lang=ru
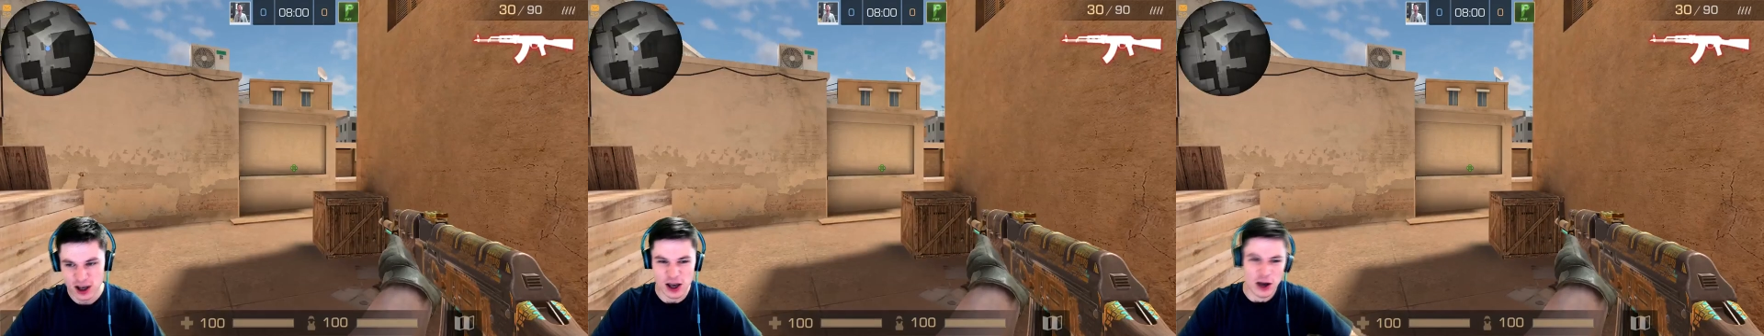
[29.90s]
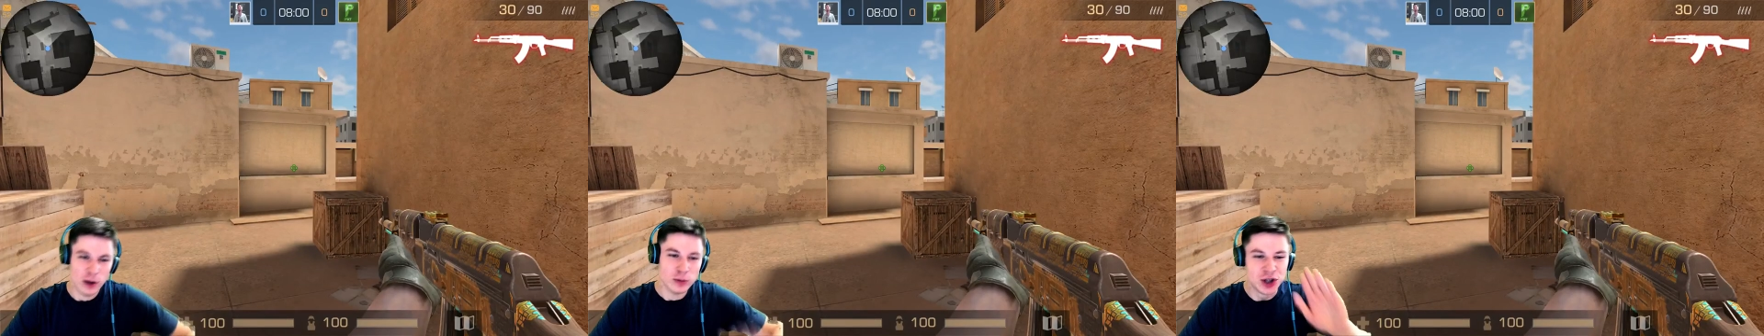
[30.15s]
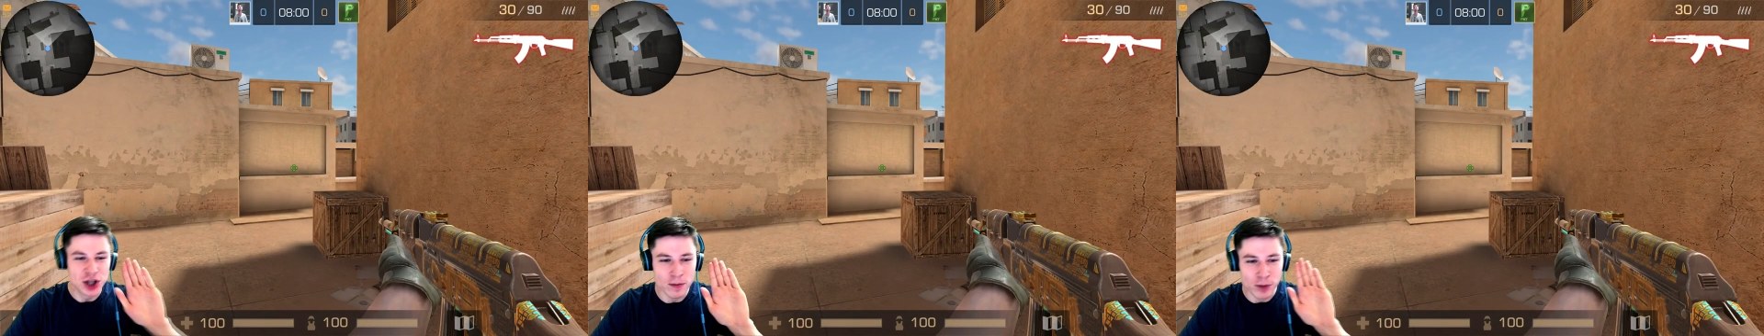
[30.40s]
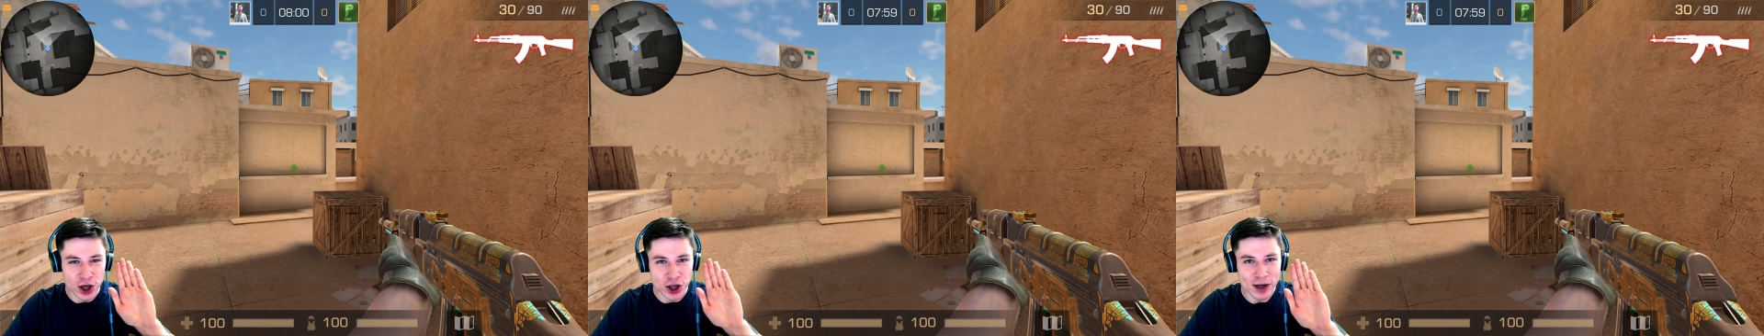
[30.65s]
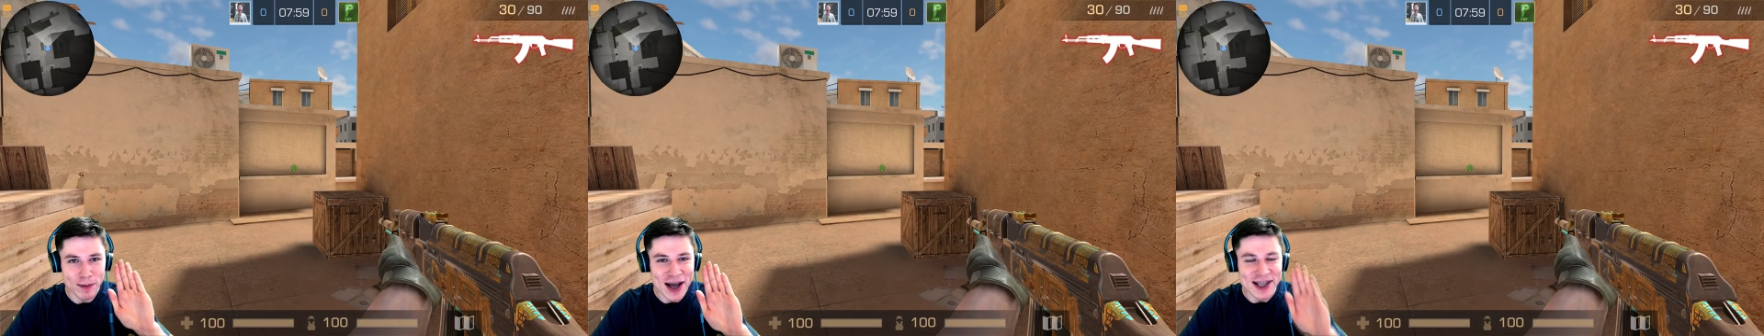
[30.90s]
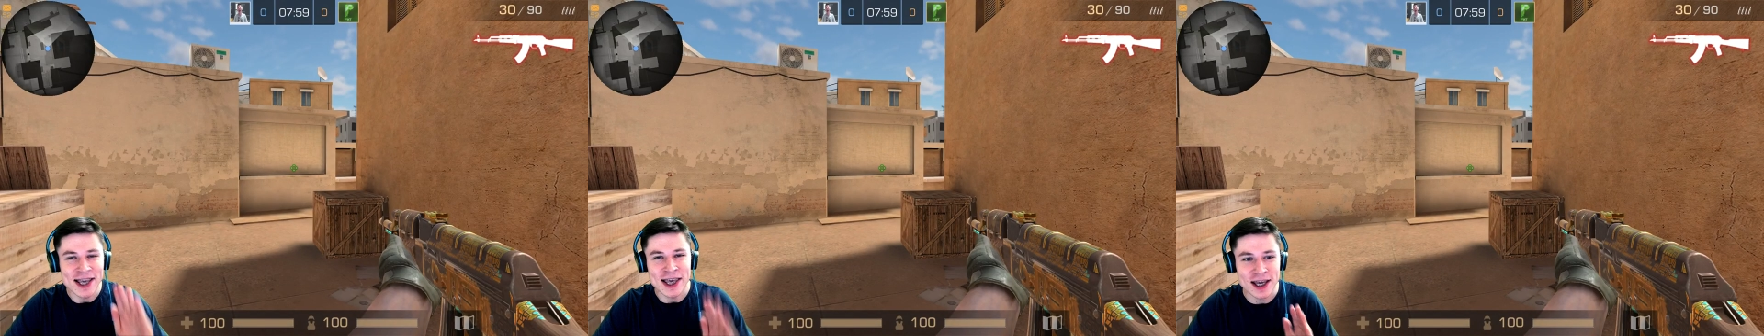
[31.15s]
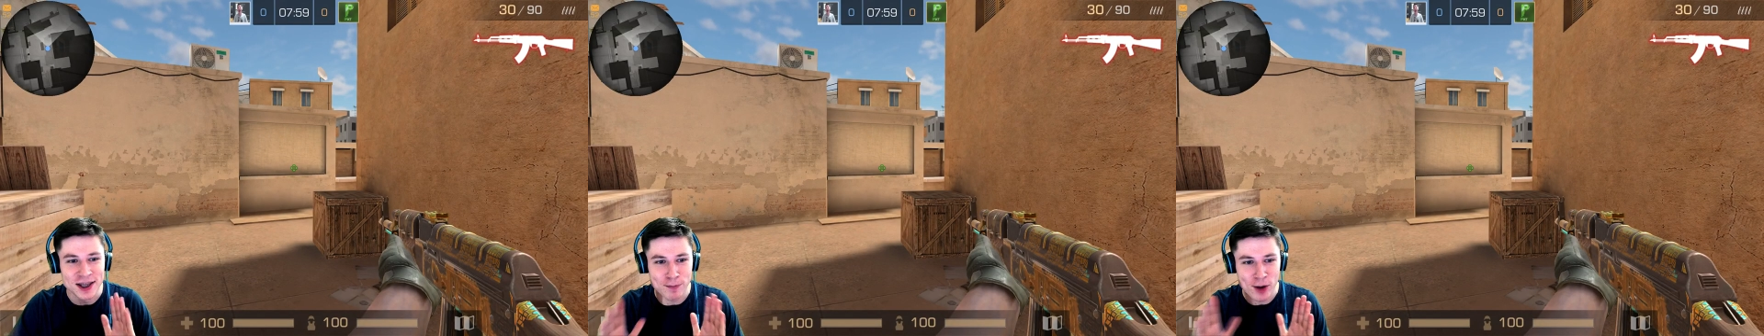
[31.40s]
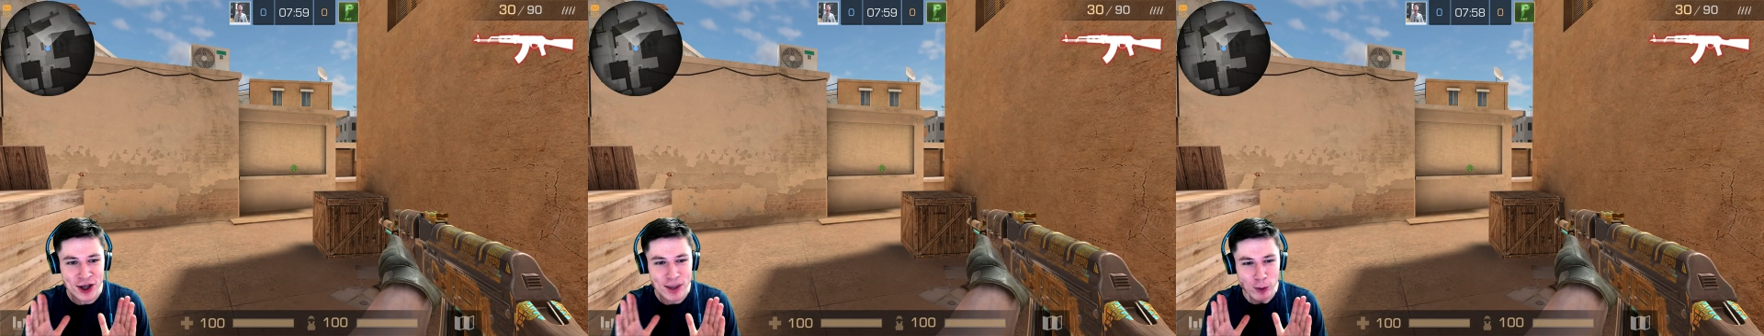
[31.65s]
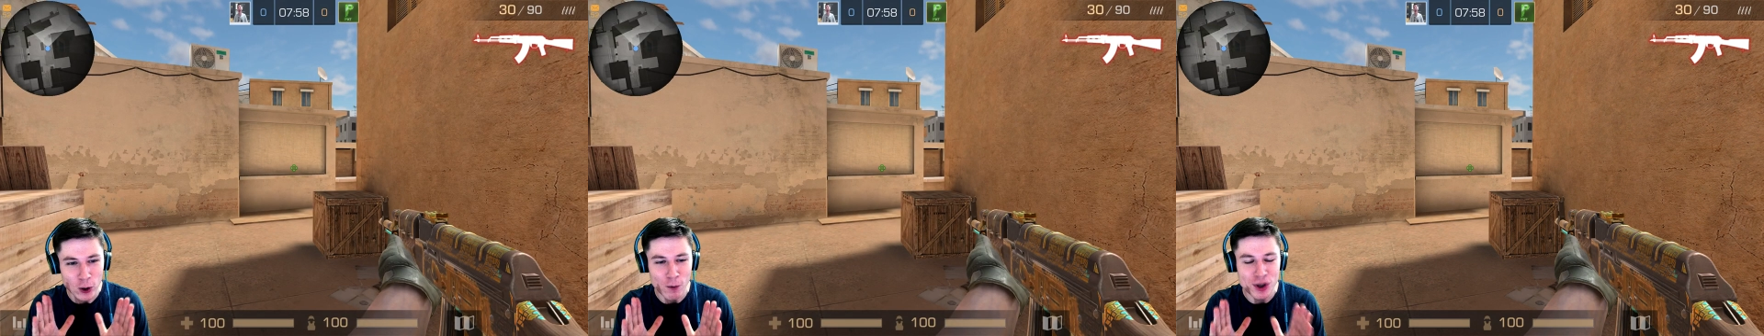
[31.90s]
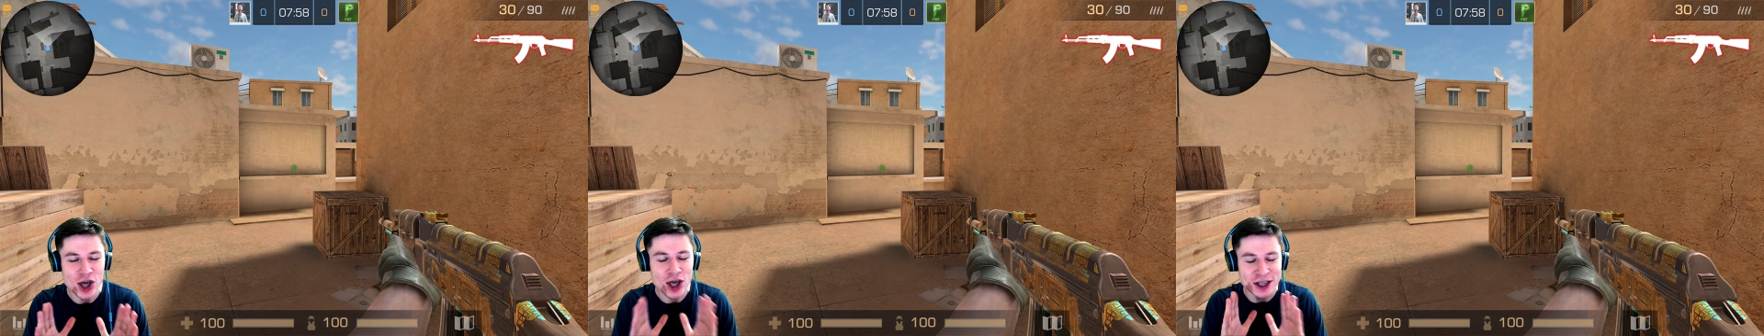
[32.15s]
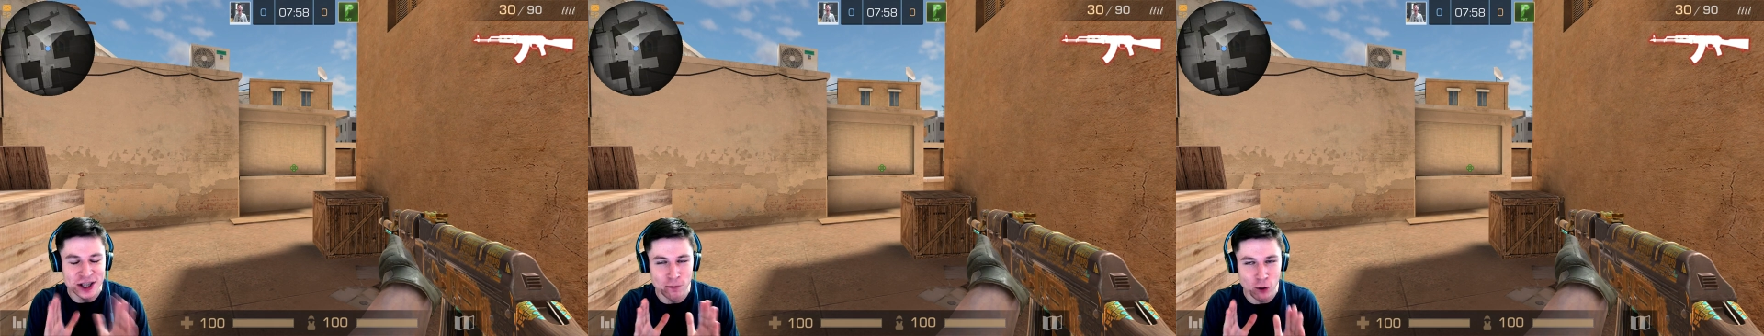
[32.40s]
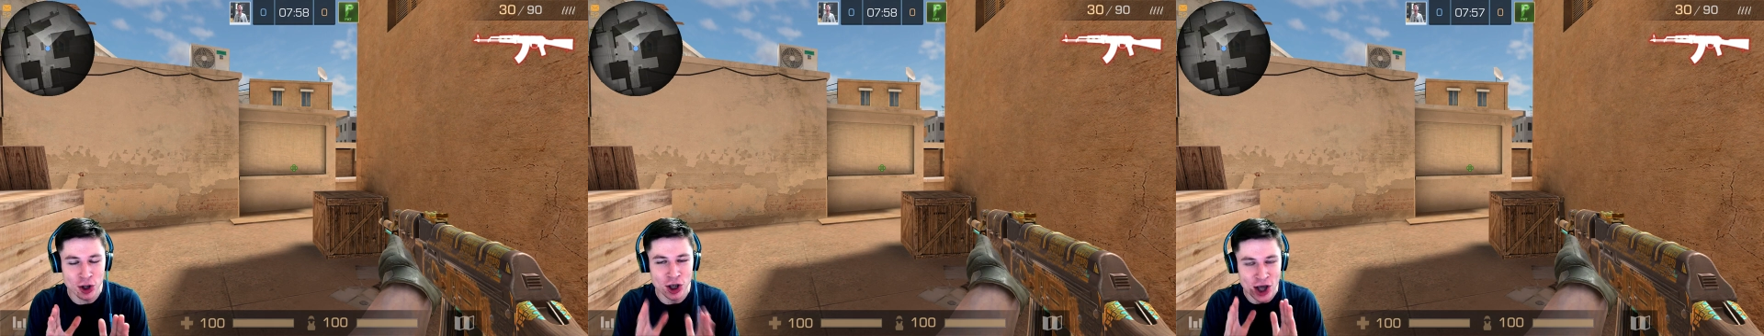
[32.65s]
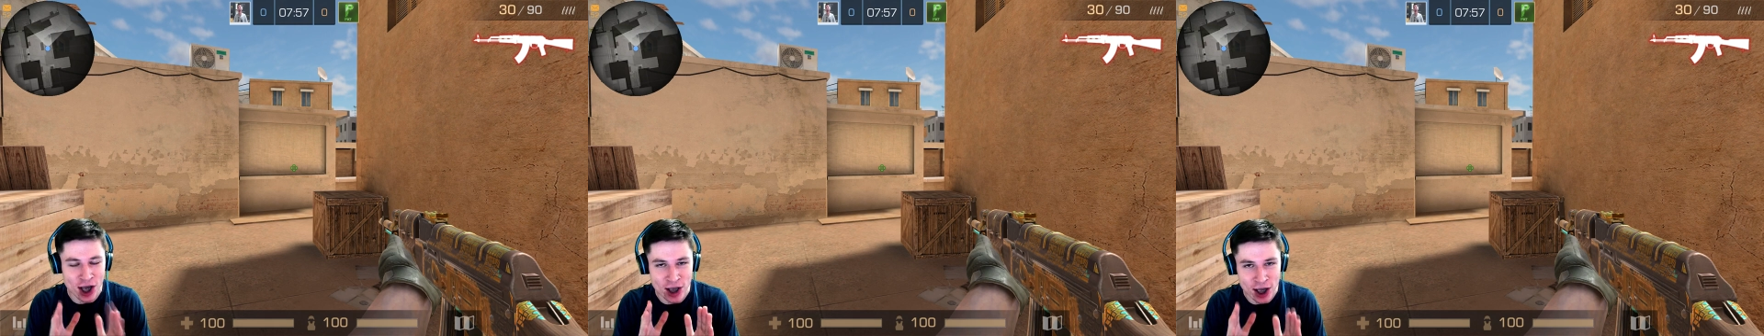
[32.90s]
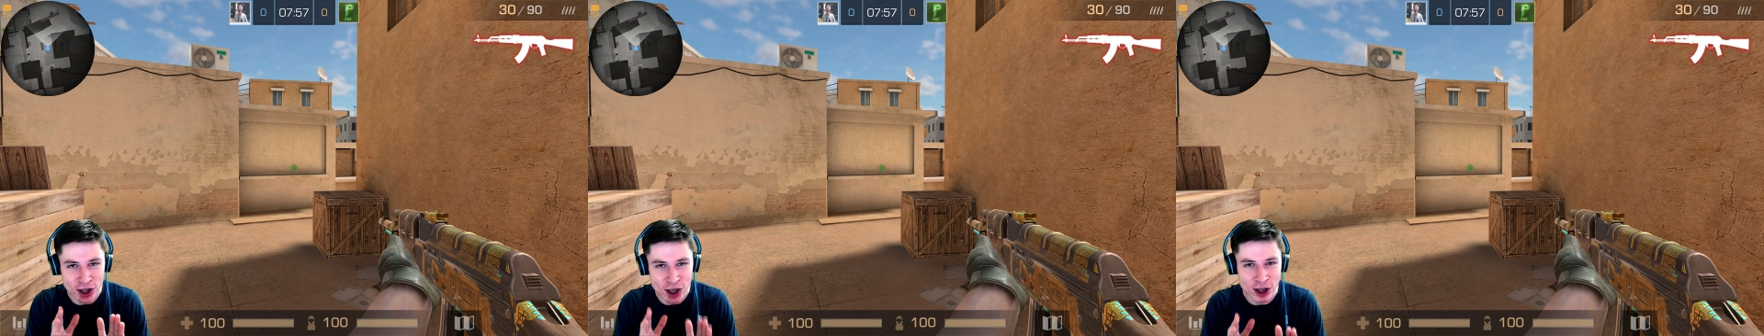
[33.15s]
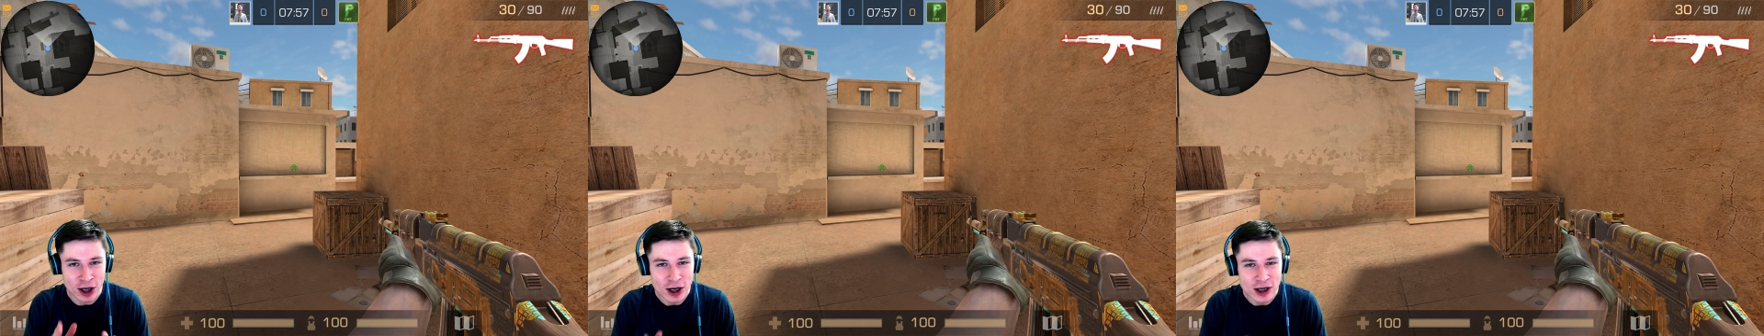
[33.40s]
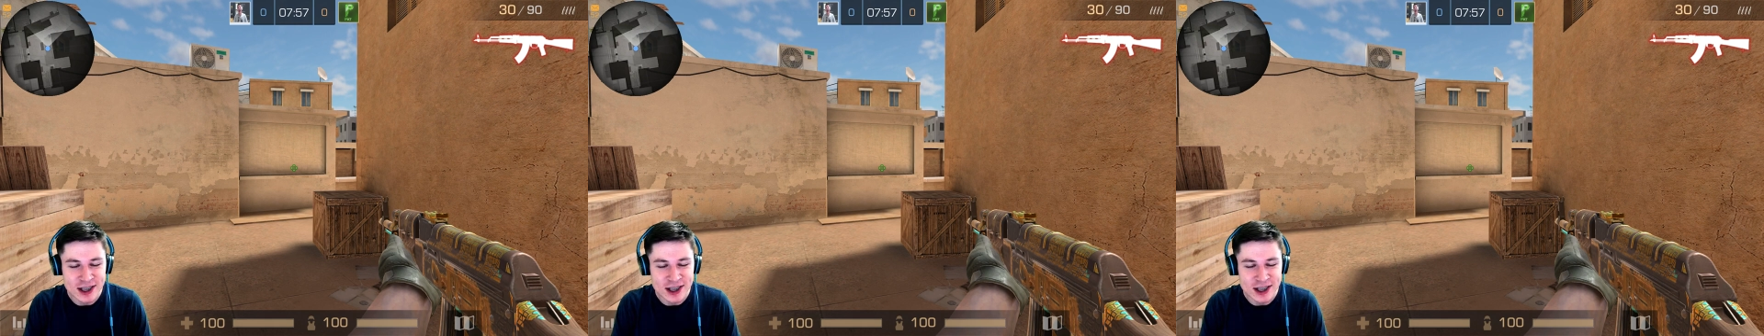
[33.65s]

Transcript: Всем привет, ребята, Кента пока на проводе, и сегодня я не один.